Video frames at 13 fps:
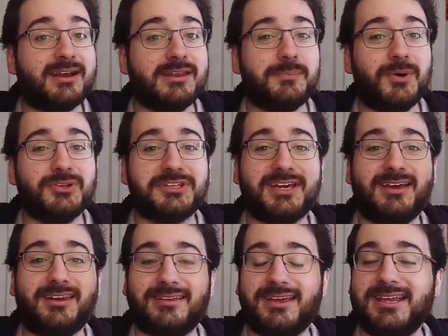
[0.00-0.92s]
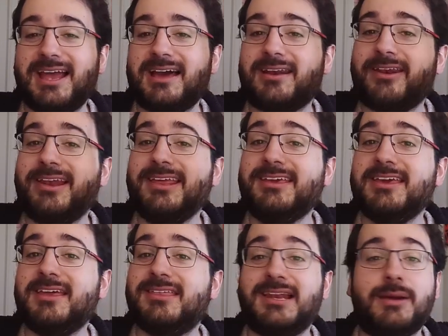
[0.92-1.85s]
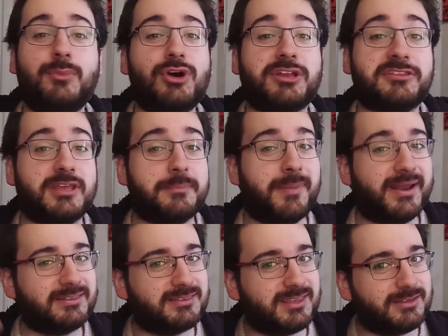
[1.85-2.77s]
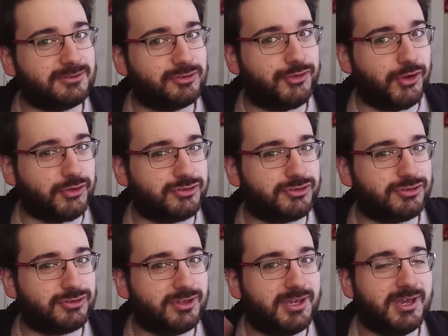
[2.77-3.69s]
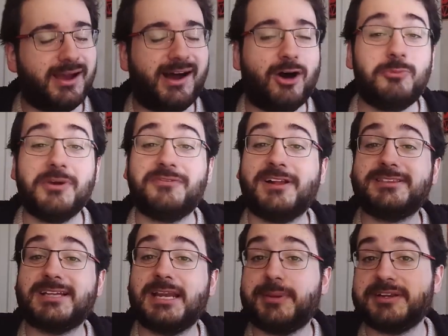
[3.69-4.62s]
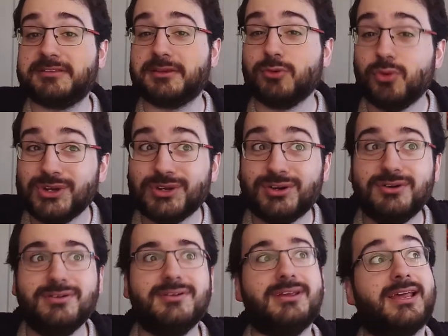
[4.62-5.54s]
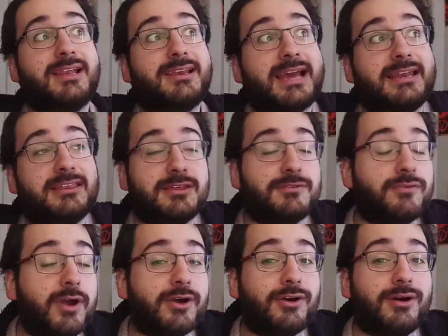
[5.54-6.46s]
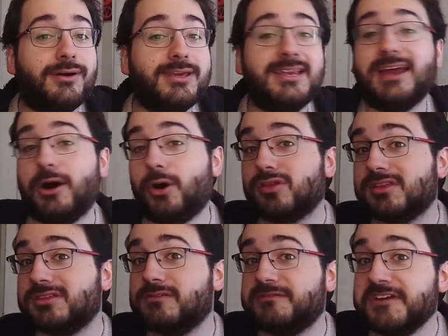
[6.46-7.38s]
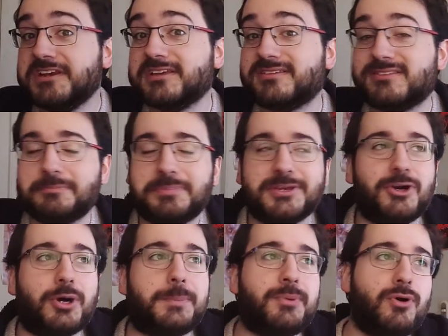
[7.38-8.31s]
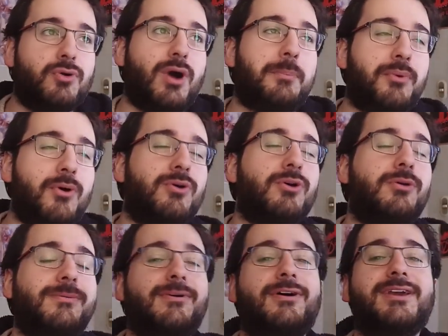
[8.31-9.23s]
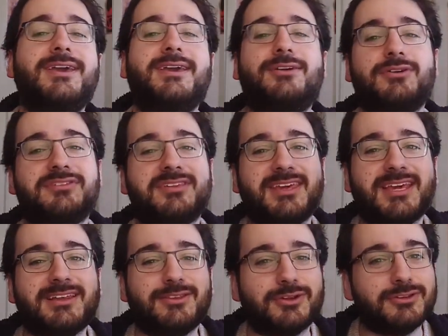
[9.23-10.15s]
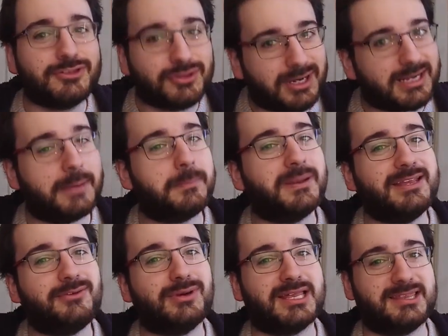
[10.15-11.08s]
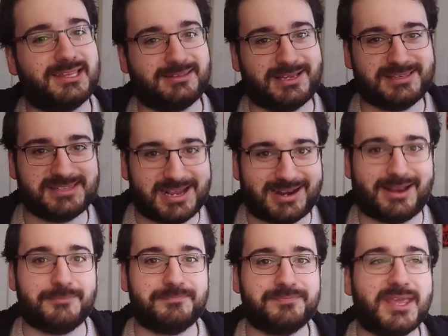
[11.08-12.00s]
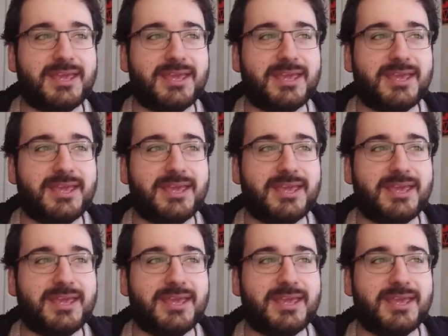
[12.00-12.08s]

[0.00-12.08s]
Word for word: Harry Potter y las Reliquias de la Muerte, parte 2. Aún me falta la parte 1, el cáliz de fuego y la orden del fénix, pero poco a poco voy consiguiendo todas las películas de esta saga.